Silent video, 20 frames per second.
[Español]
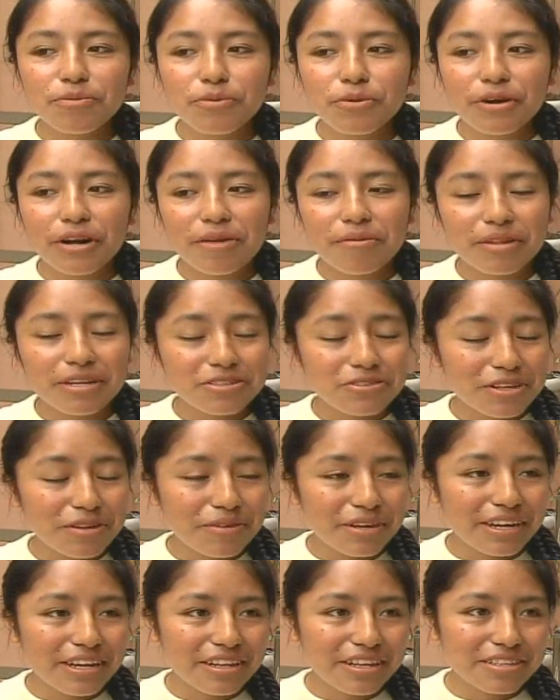el Programa Nacional
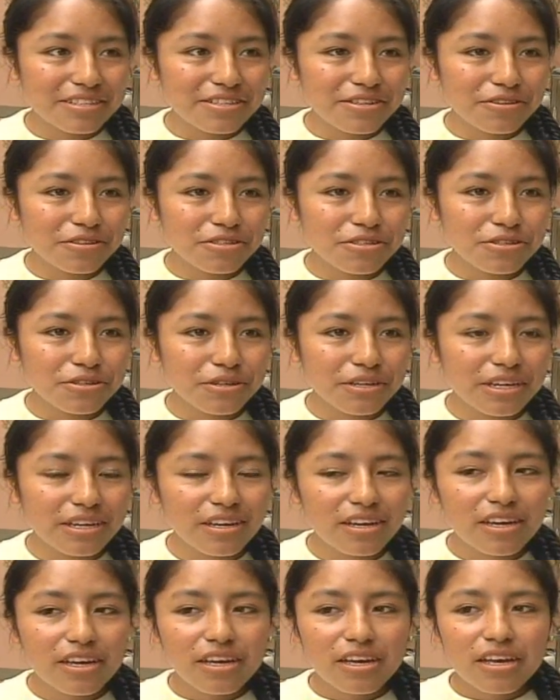Beca 18 y
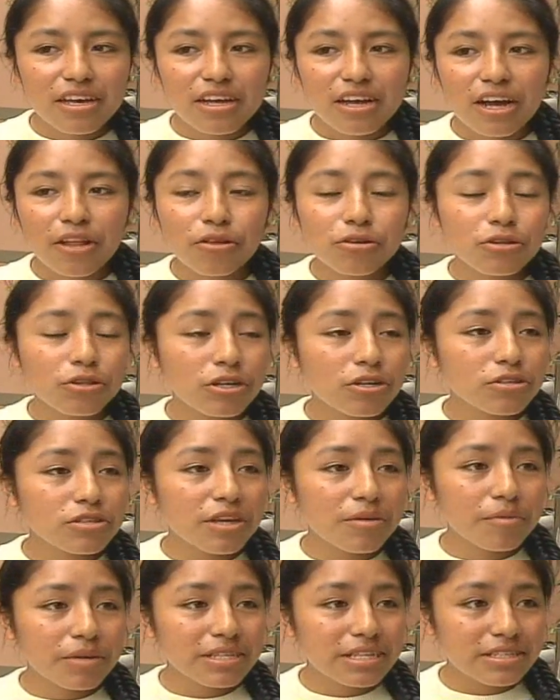a nosotros los
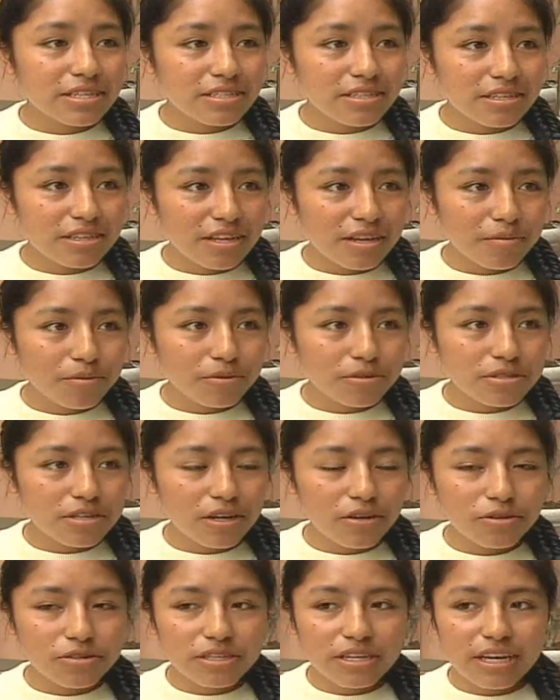que más necesitamos, a
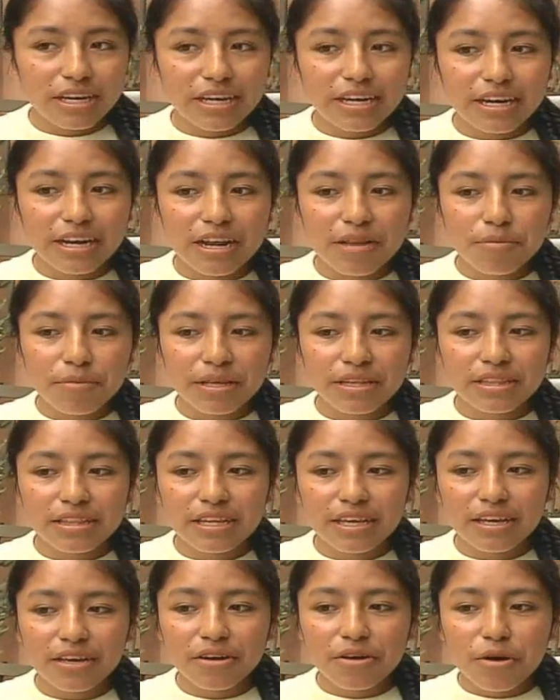los que
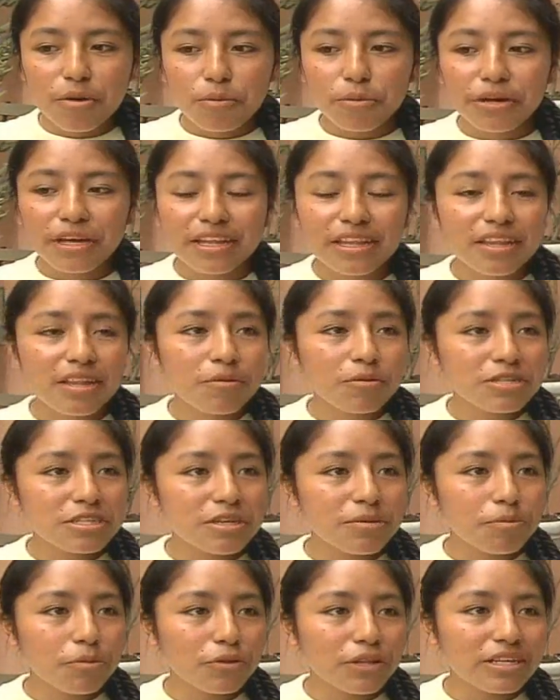realmente, porque tenemos
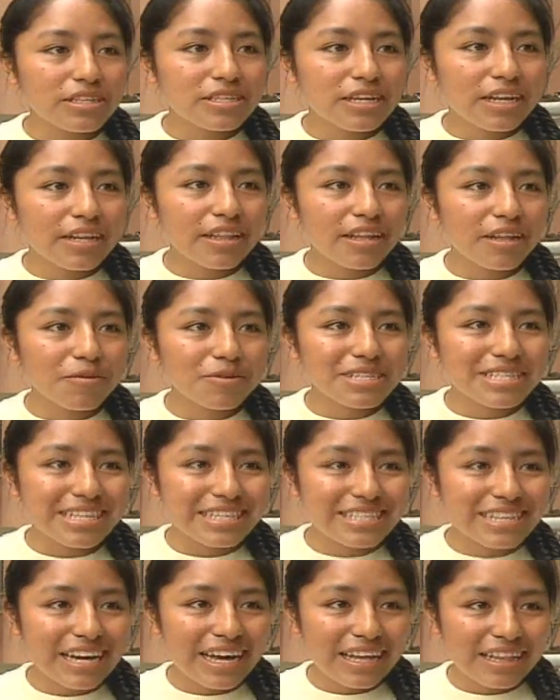ese potencial, tenemos esas
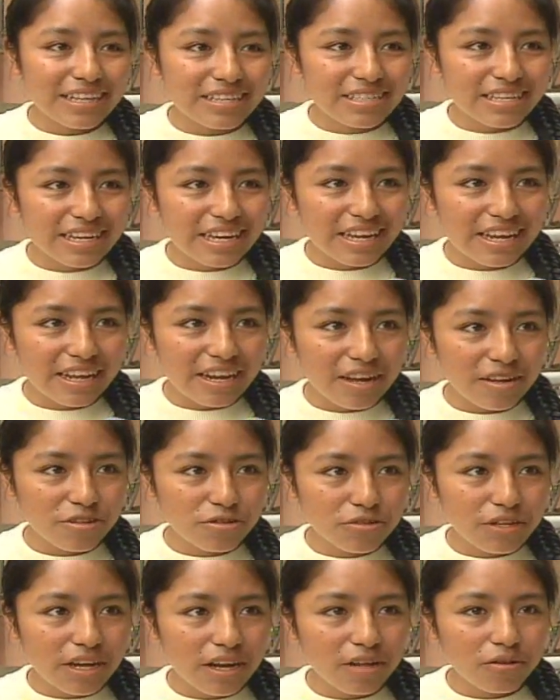ganas de querer
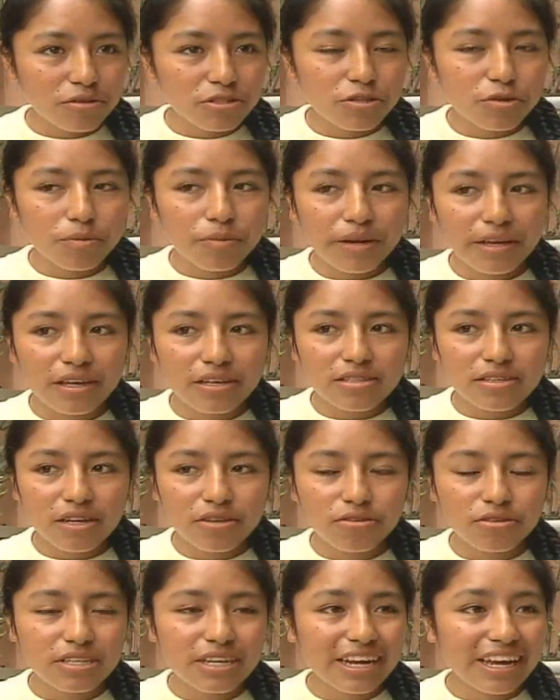ayudar a nuestro país, a
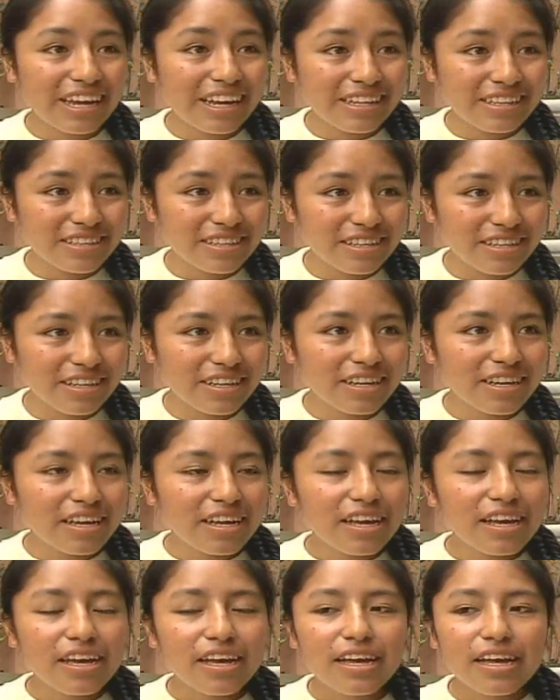nuestra gente,
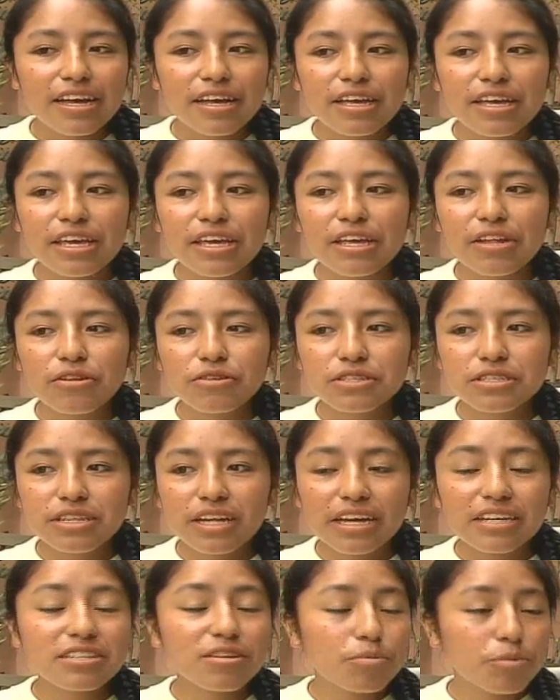y nos da
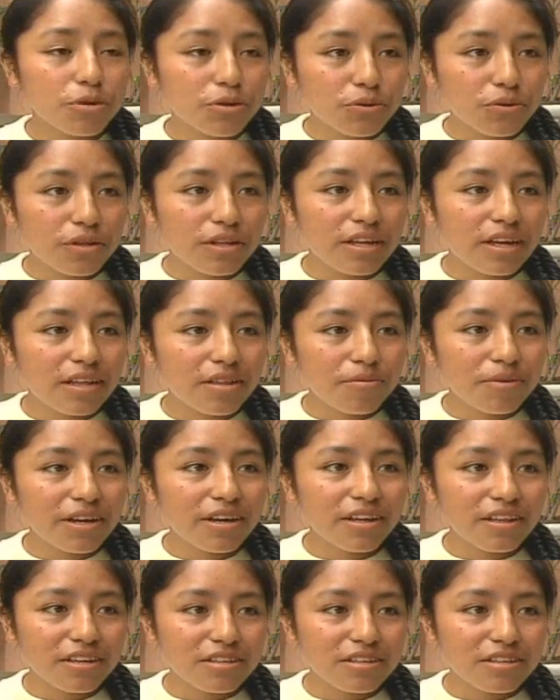esa oportunidad Beca